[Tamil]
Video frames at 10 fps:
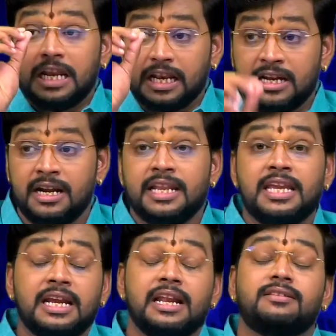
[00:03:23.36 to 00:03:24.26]
என்றால்
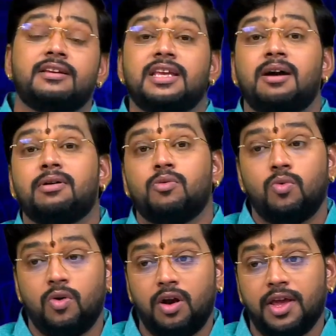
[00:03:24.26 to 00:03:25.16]
நீங்களே தெரியாமல்
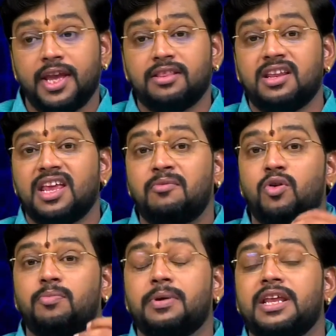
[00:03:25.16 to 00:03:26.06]
உங்களுக்கே
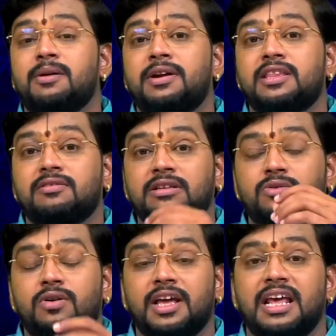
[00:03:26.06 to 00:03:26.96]
தெரியாமல் ஒரு பெரிய மனிதர்
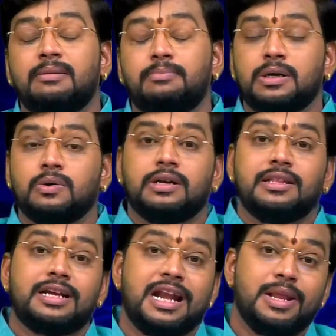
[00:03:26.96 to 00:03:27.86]
வந்து உங்களுக்கு ஹெல்ப் பண்ணுவார்
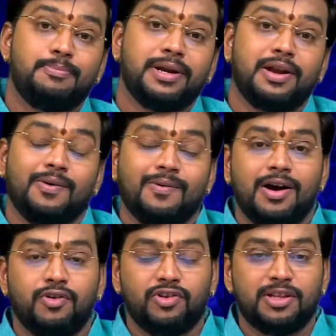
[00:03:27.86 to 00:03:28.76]
அது கண்டிப்பாக நடக்கும்
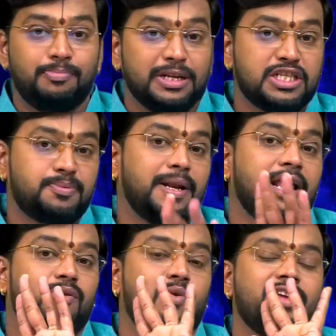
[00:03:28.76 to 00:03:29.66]
அவர் வந்து
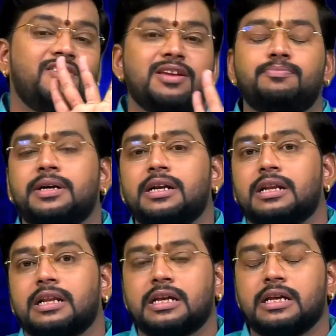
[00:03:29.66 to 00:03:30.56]
பிரின்ஸிபலாக இருக்கக்கூடிய வாய்ப்புகள்
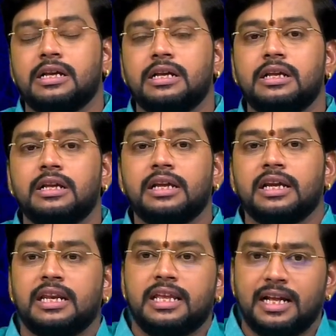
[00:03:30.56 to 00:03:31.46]
இருக்குது
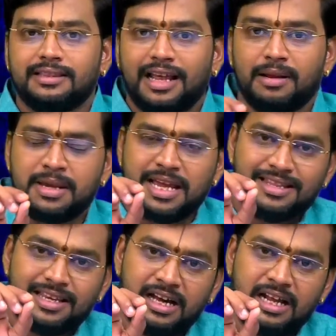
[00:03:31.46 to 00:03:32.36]
இல்லையா தலைமை
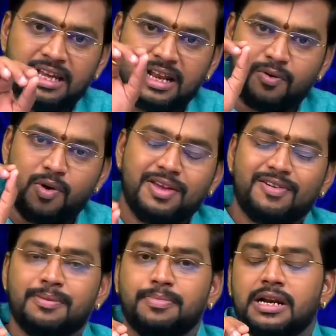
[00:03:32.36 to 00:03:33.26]
அதிகாரியாக இருக்கக்கூடிய
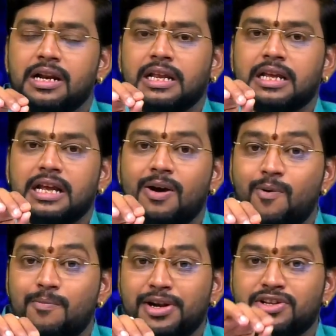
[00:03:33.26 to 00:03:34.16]
வாய்ப்புகள் இருக்குது
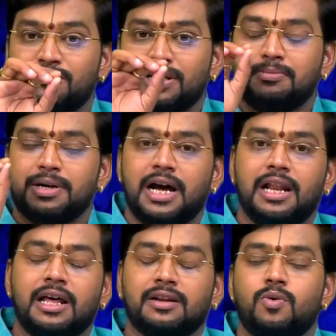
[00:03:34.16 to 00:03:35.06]
கவர்மெண்ட் சம்மந்தப்பட்ட
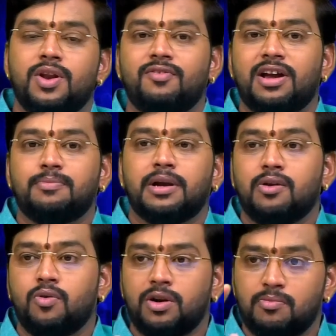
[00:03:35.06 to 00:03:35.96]
ஆளாக இருக்கக்கூடிய
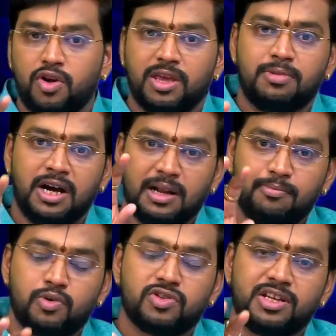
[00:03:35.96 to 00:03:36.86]
வாய்ப்புகள் ஒரு முக்கியமான
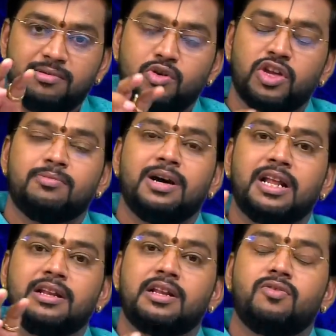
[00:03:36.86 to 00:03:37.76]
போஸ்டிங்
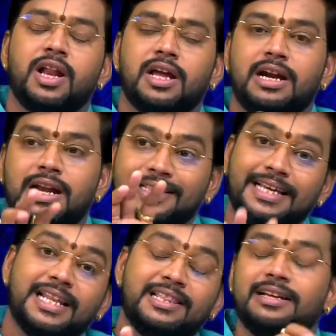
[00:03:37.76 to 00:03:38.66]
முக்கியமான நிறுவனங்களில்
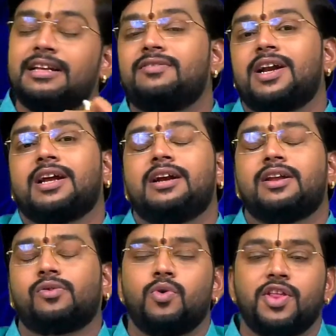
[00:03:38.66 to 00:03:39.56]
தெரிந்த நிறுவனங்கள்
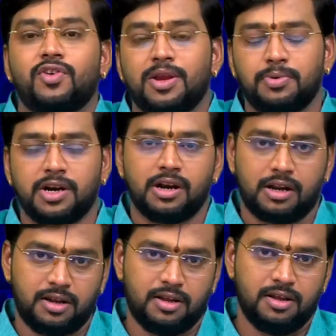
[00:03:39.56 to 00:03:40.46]
இருக்கக்கூடிய வாய்ப்புகள்
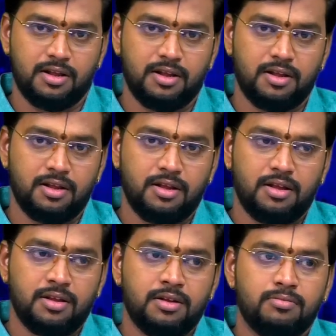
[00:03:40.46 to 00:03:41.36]
இருக்குது
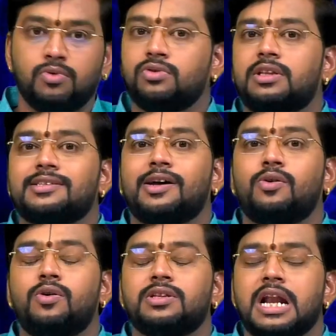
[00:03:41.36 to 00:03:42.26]
மூத்த
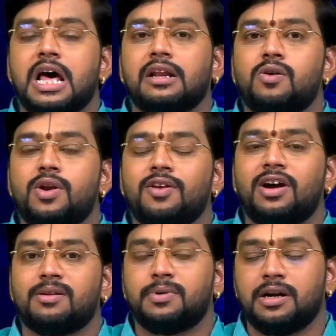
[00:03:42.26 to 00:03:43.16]
சகோதரனாக இருக்கக்கூடிய
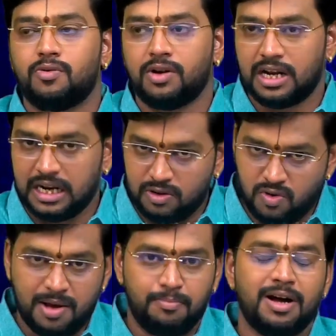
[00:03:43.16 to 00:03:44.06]
வாய்ப்புகள் கூட இருக்கிறது
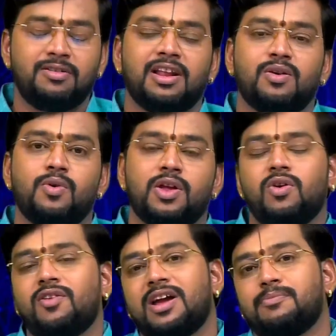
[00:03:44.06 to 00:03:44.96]
உங்கள் அப்பாவாக
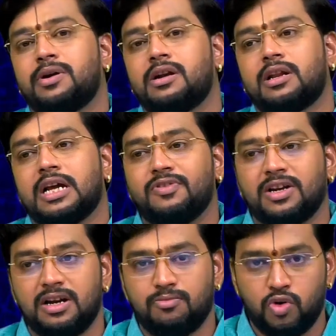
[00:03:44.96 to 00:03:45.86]
இருக்கக்கூடிய வாய்ப்புகள் இருக்குது
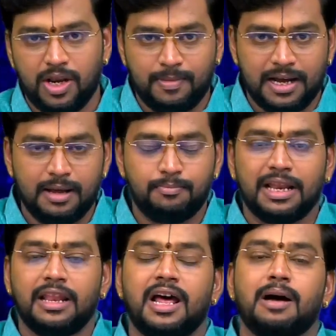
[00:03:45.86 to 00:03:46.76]
அவர்கள் மூலியமாக
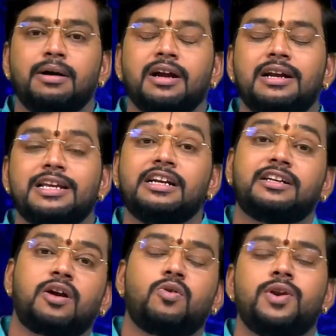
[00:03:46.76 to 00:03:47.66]
பல லாபங்கள்
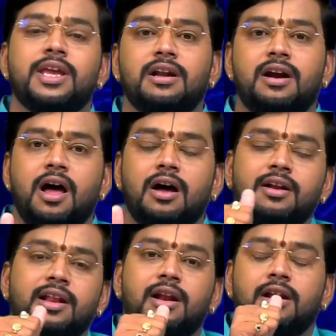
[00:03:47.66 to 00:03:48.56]
ஈட்டக்கூடிய
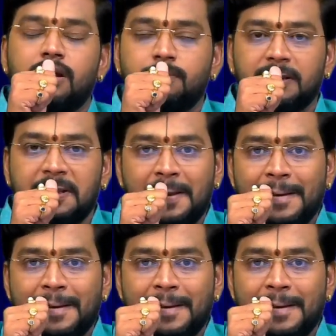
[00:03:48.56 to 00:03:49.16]
நாளாக நிலால் இருக்கப்படுது